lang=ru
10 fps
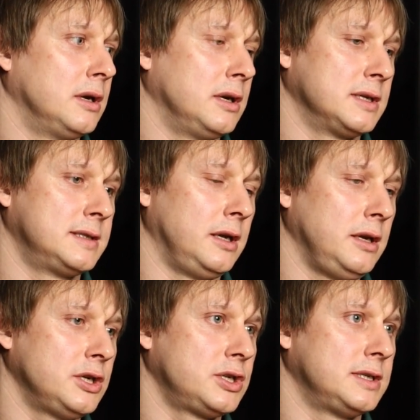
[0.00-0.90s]
э, с
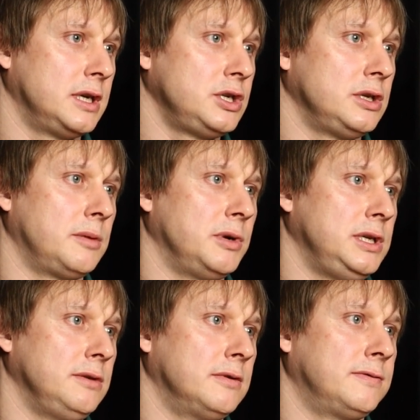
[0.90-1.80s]
дальнейшей сдачей
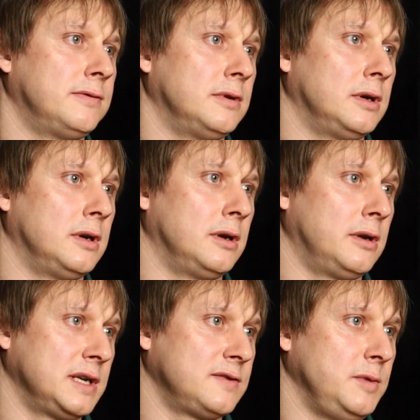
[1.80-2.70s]
нормативов
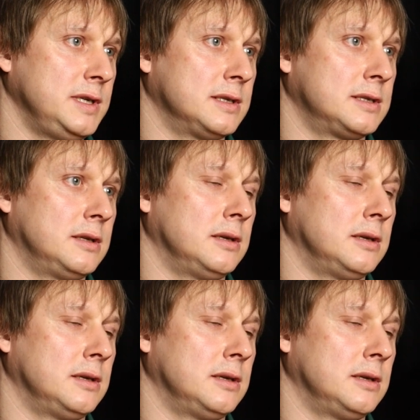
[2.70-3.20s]
э, раз в месяц.